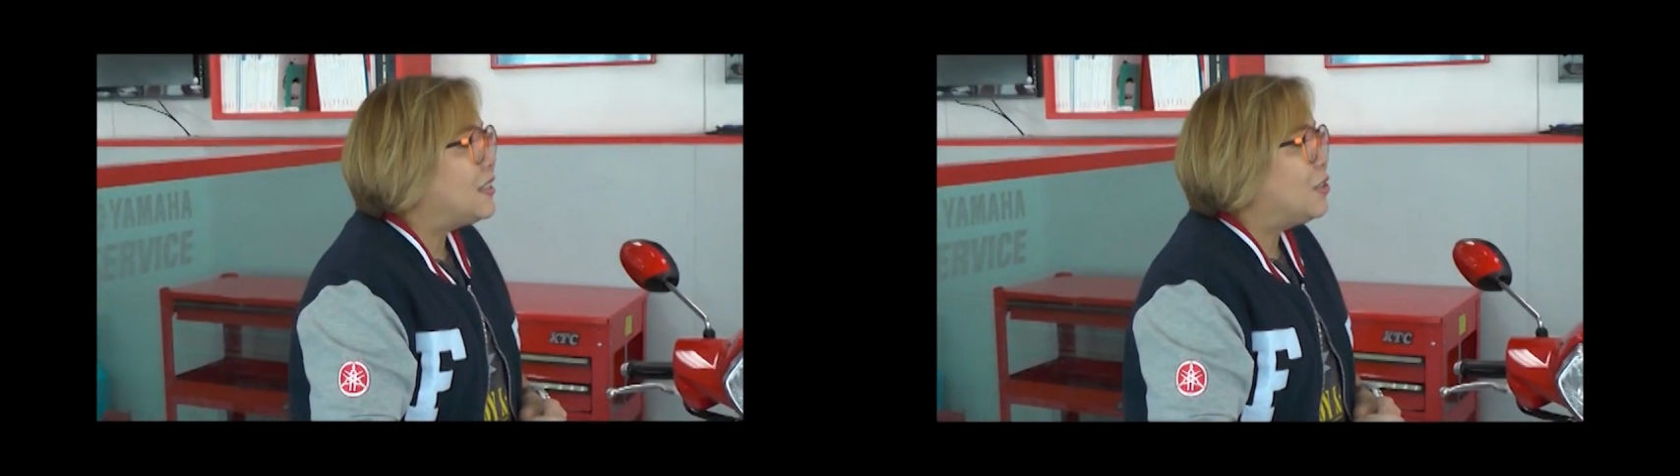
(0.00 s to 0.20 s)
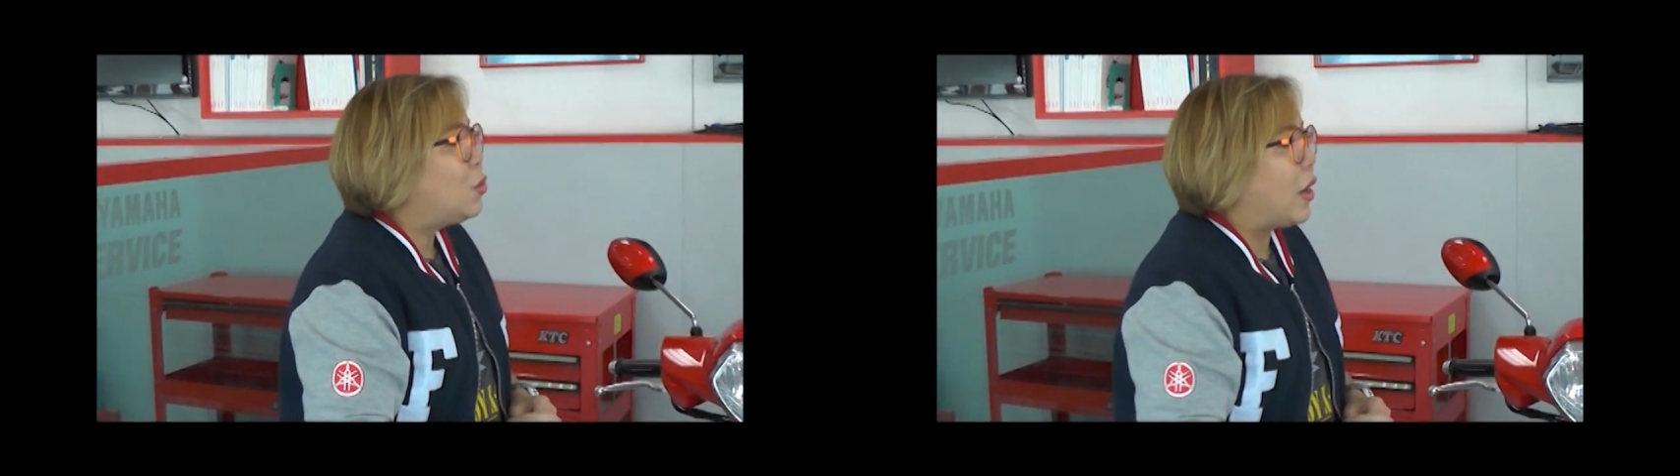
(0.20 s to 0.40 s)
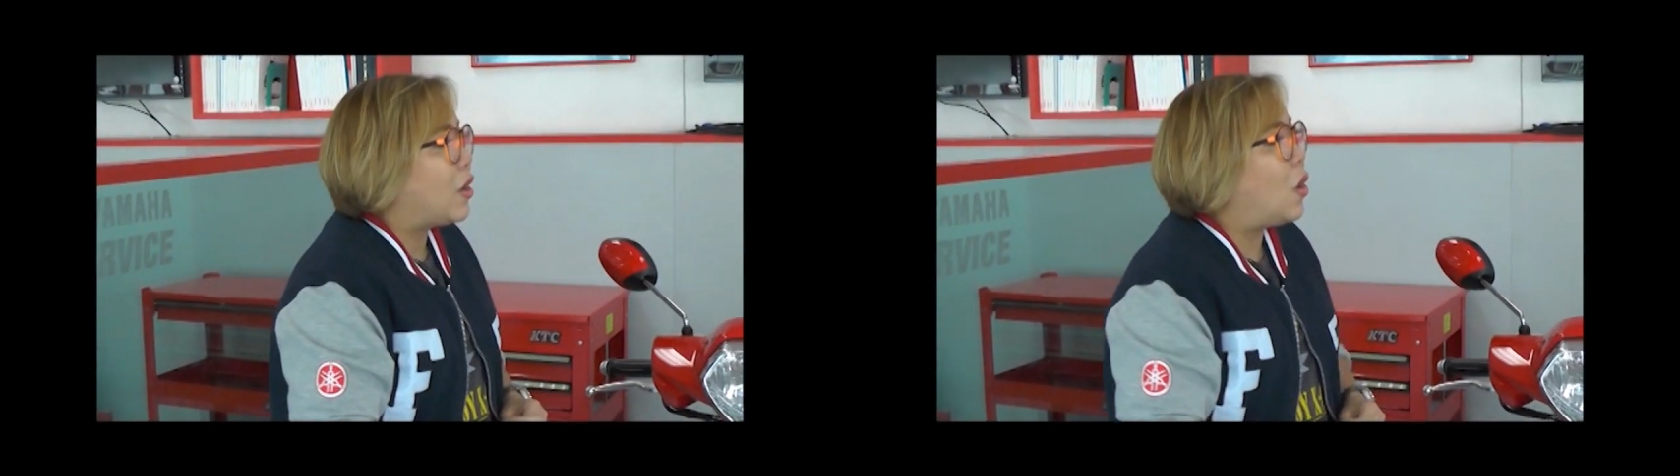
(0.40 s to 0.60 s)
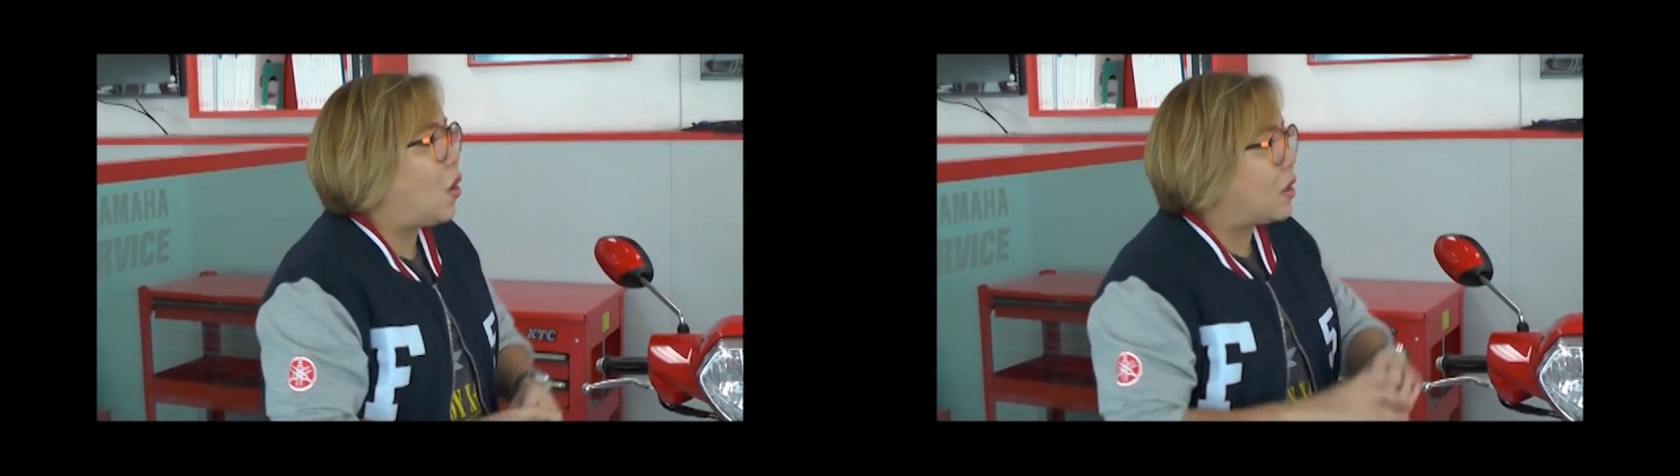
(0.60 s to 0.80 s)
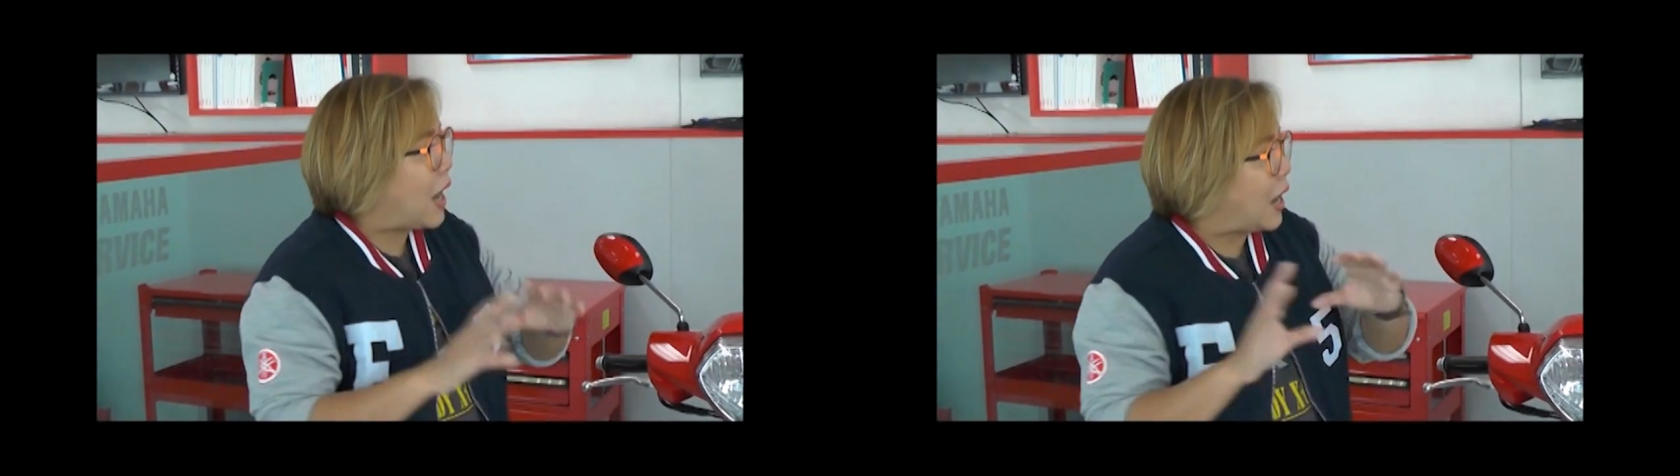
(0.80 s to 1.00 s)
ก็คือหน่วยข
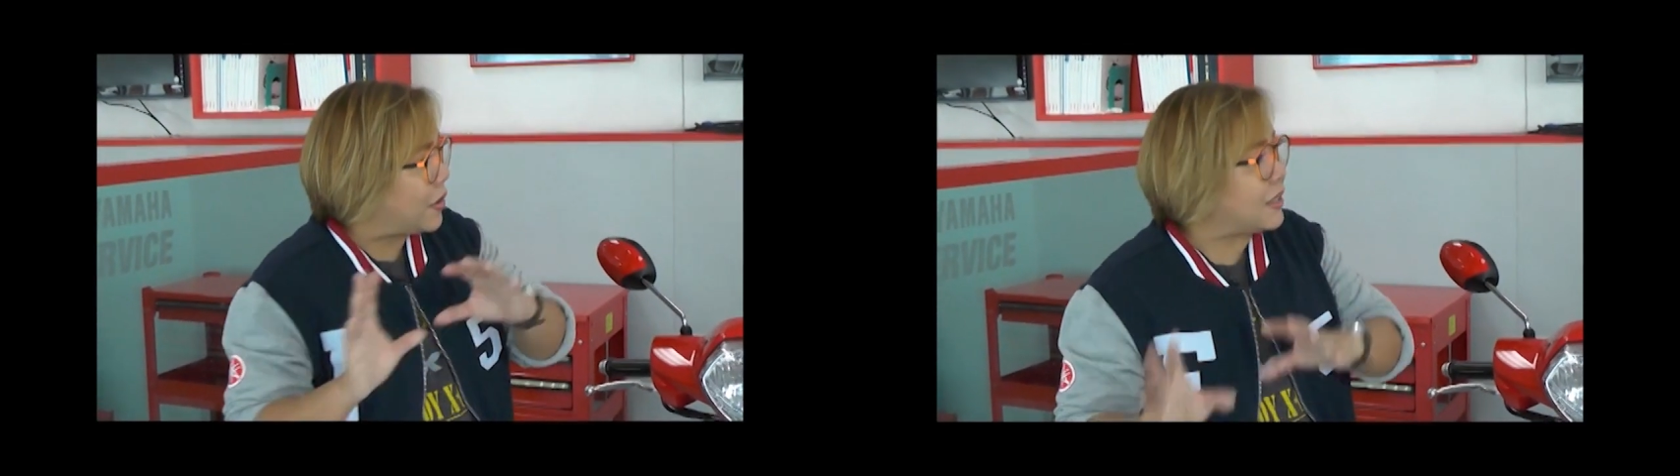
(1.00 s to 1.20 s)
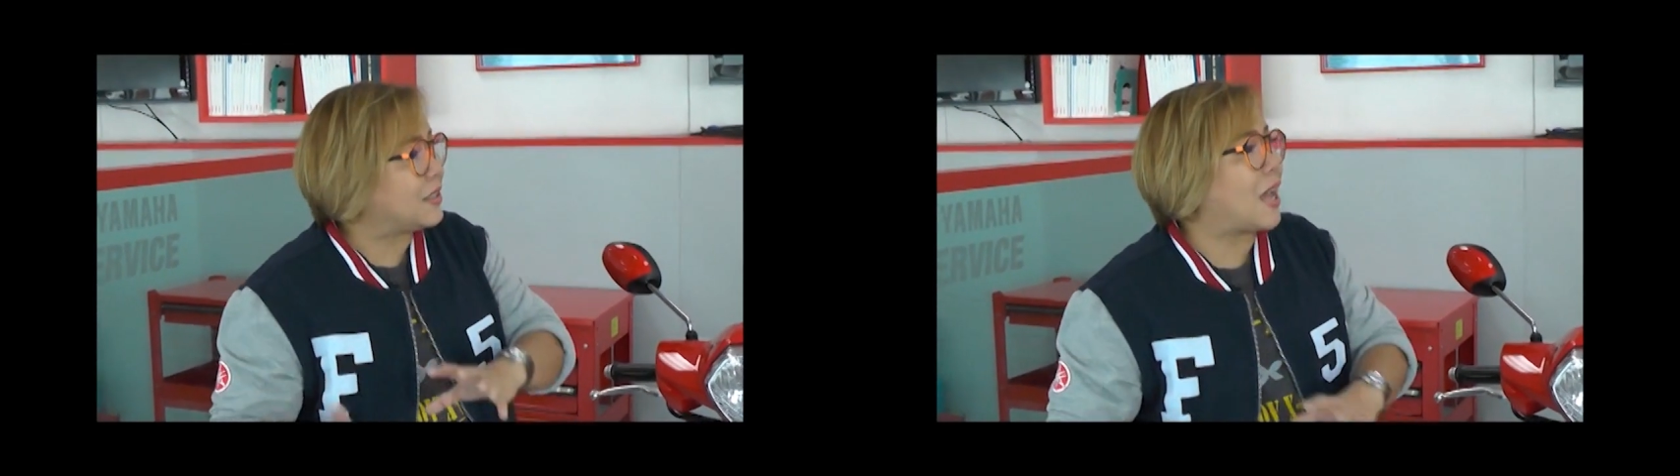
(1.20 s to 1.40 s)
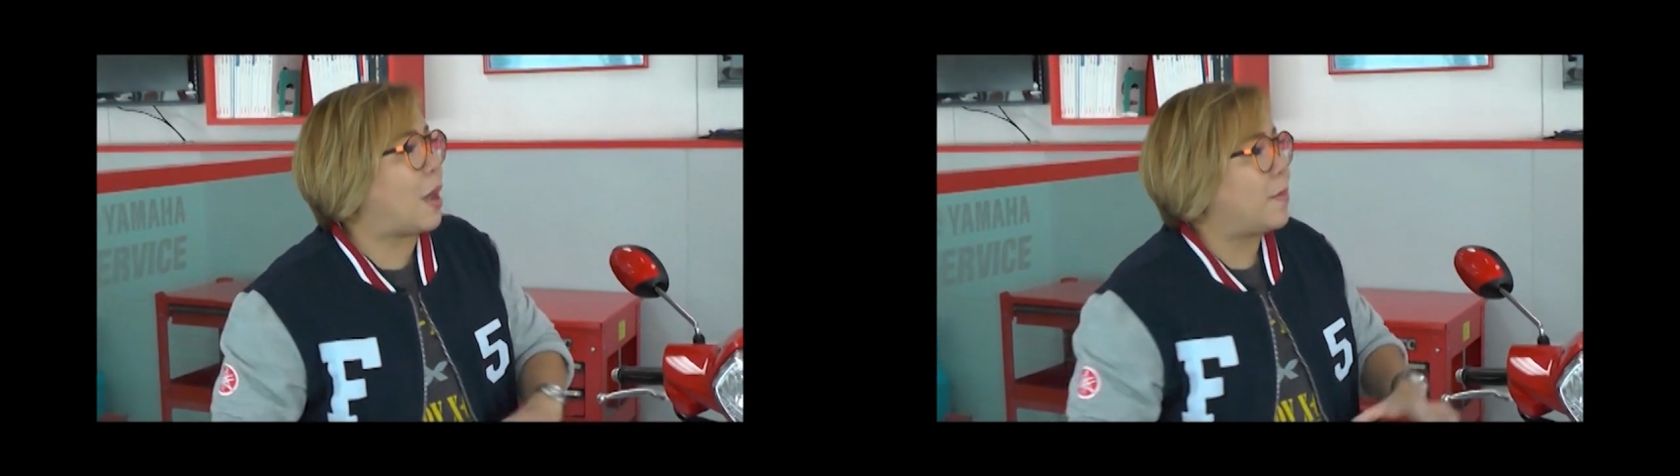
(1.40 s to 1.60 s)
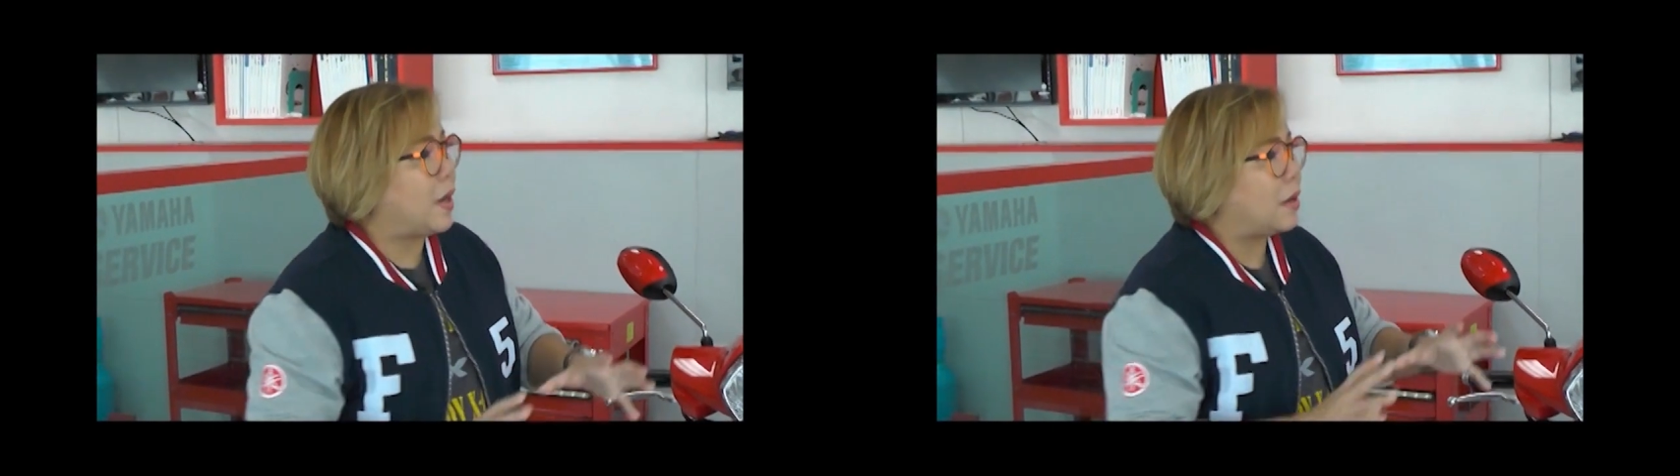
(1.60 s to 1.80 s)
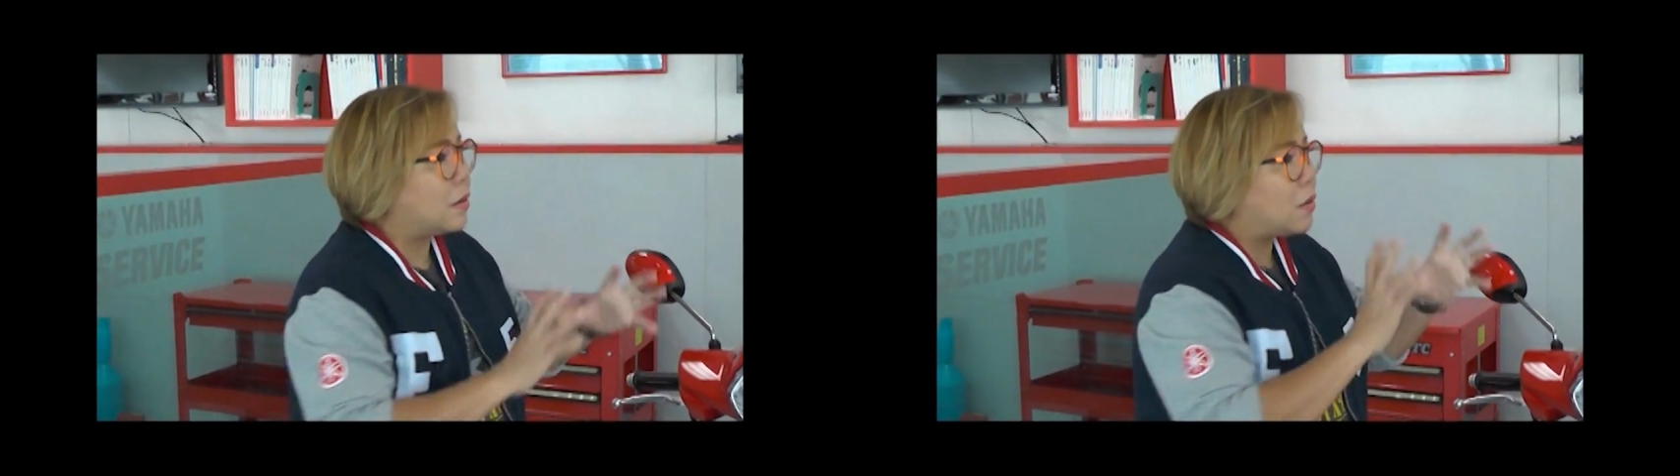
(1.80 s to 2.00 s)
องทางราชการเป็น